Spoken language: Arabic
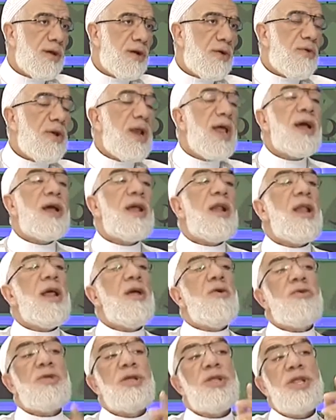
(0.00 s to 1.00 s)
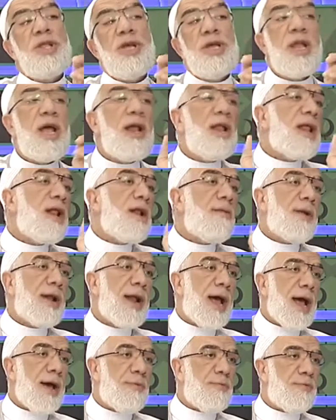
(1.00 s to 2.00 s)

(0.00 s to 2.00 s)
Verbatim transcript: ولكن لا يعطي الدين إلا لمن أحب